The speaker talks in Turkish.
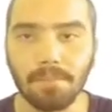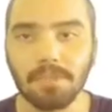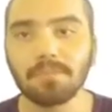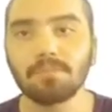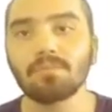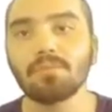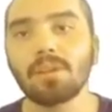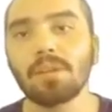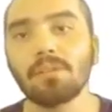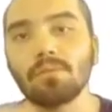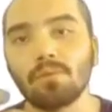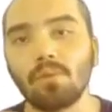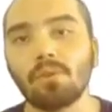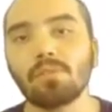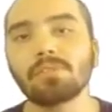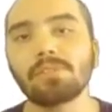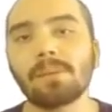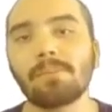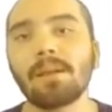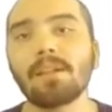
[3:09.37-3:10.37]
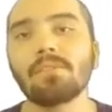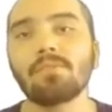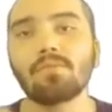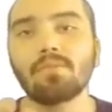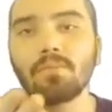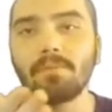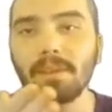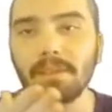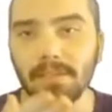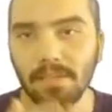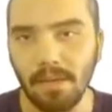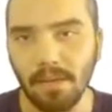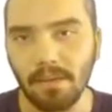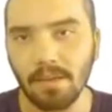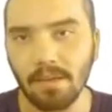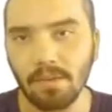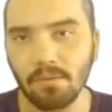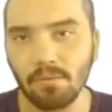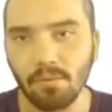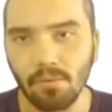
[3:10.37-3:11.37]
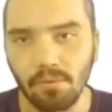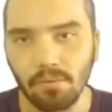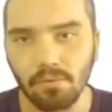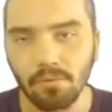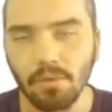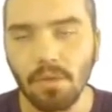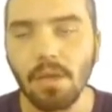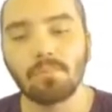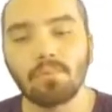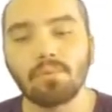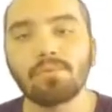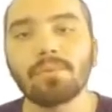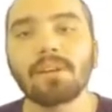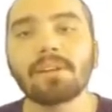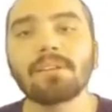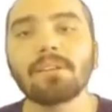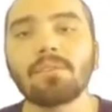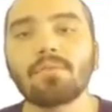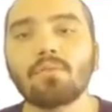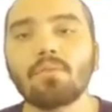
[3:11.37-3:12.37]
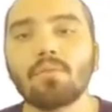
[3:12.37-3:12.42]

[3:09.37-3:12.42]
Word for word: Biz bunlara 4 temel kuvvet kaynağı diyoruz. Bunları da